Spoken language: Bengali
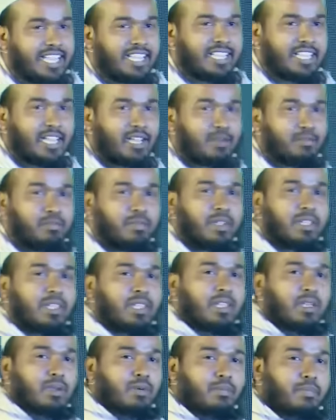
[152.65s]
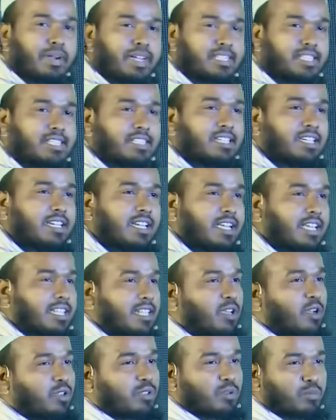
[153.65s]
ইনকাম পাঁচ হাজার টাকা দিয়ে
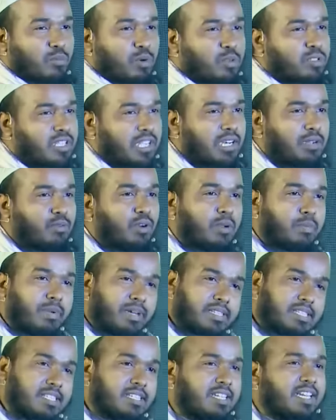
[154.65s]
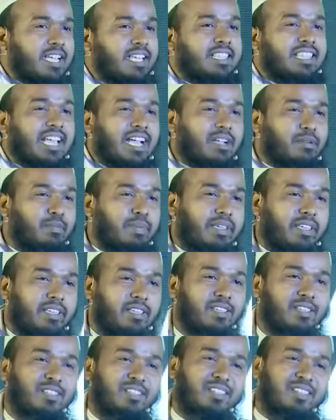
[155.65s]
হয়তো বউ চালাবো আর পাঁচ হাজার টাকা থাকবে
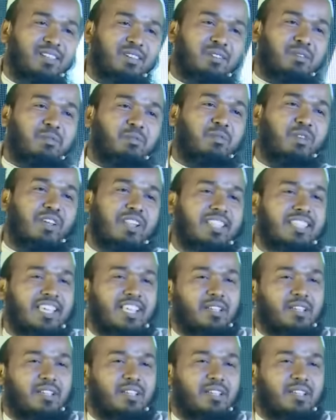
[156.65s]
পরে দেখে